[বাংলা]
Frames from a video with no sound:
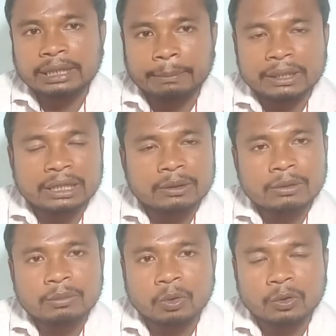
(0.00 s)

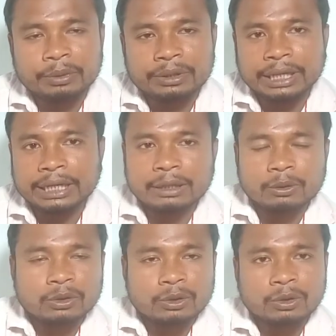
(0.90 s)
টেপেন্ডাডোল মরফিন এটা
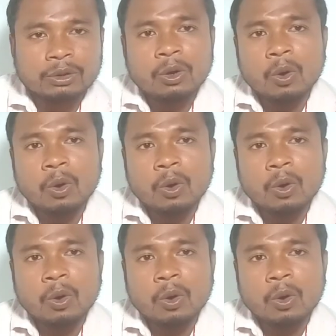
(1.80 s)
হলো হলো